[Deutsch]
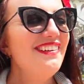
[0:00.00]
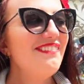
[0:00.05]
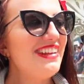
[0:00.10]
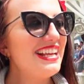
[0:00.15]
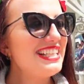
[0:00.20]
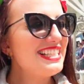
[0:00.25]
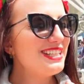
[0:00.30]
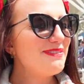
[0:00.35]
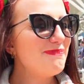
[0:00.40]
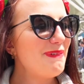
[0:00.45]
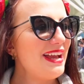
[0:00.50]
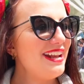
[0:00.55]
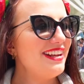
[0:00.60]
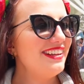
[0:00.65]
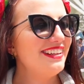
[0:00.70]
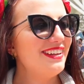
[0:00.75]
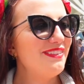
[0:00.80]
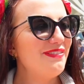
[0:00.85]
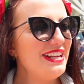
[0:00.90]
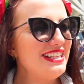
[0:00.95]
Das ist mein
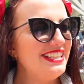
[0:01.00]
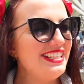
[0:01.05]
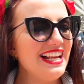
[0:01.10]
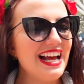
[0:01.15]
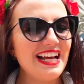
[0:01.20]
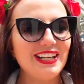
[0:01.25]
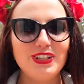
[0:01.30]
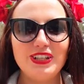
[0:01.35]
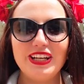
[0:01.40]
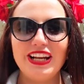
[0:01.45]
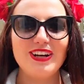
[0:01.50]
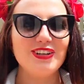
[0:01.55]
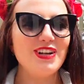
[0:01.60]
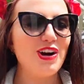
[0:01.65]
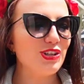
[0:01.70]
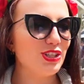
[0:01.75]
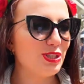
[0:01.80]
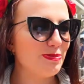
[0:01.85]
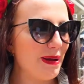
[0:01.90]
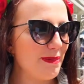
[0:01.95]
äh, Ventilator, der gehört
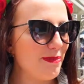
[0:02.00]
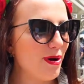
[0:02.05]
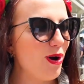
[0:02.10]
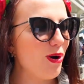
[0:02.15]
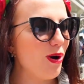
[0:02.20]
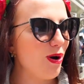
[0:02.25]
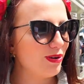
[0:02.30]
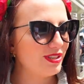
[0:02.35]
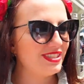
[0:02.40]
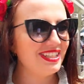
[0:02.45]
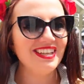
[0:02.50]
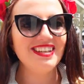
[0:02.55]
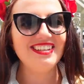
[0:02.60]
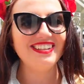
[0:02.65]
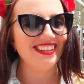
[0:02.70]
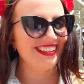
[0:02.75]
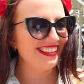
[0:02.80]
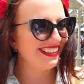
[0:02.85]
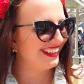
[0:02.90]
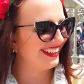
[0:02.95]
auch zu meinem
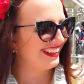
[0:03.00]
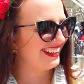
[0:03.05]
OOTD.